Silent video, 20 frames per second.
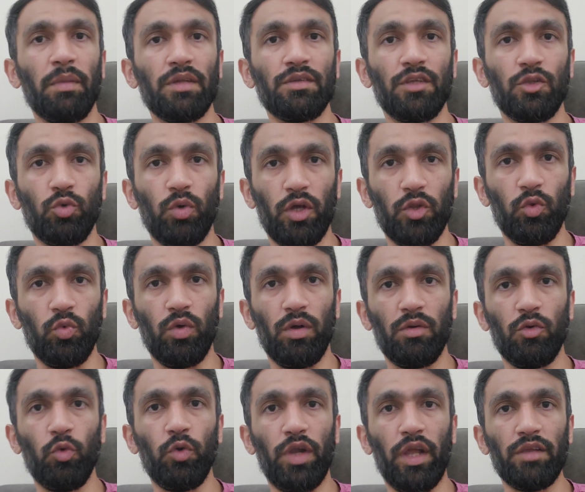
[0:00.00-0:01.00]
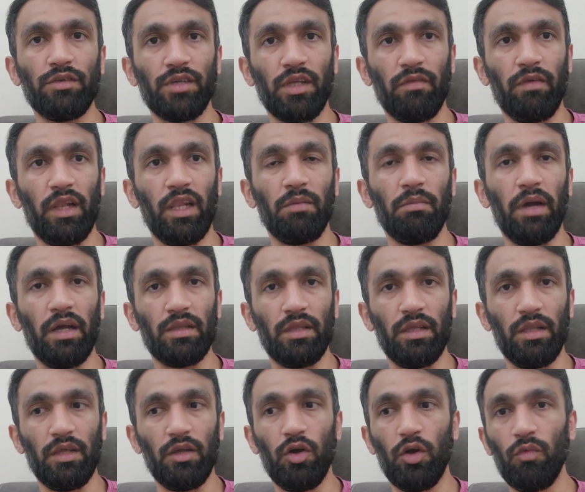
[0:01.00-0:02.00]
मैच जितवा दूंगा कोई टेंशन वाली बात
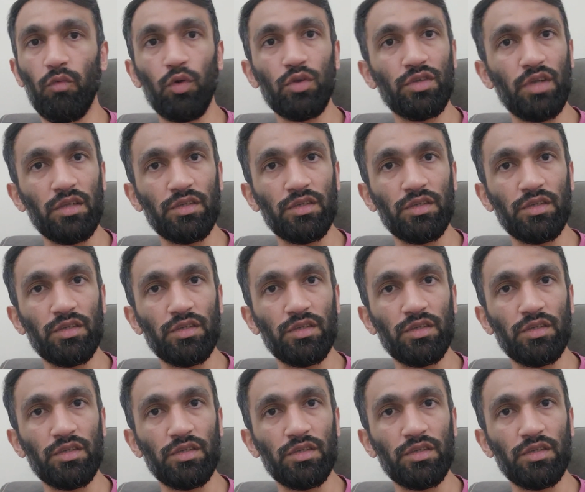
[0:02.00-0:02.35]
ही नहीं है और वो